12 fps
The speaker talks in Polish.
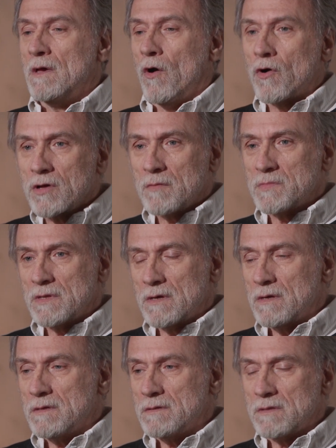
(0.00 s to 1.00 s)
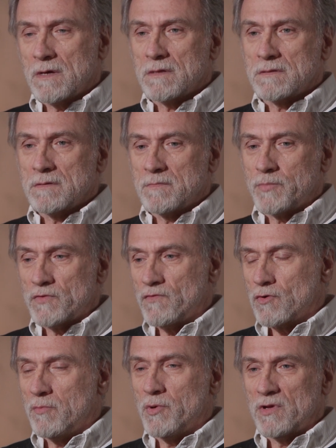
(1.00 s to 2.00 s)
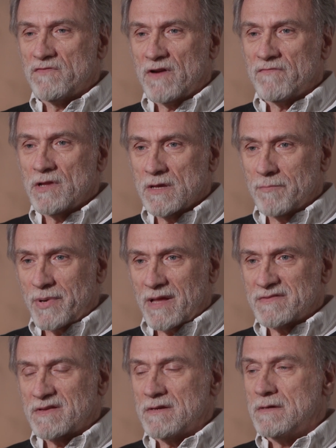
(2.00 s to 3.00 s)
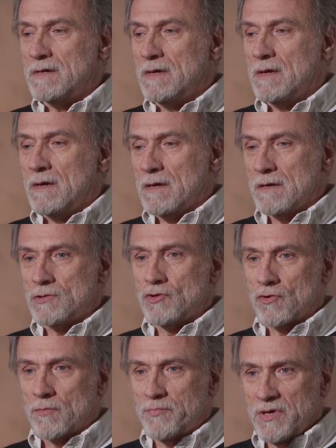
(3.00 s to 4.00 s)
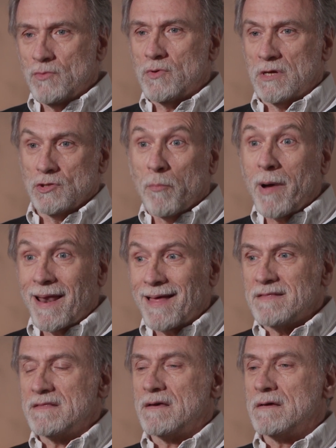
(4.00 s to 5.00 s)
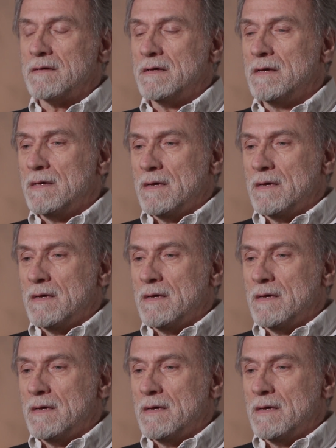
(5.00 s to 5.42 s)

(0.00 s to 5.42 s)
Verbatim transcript: Ogromne, na tym podwórku były dwa wielkie place, y, do piłki, do palanta.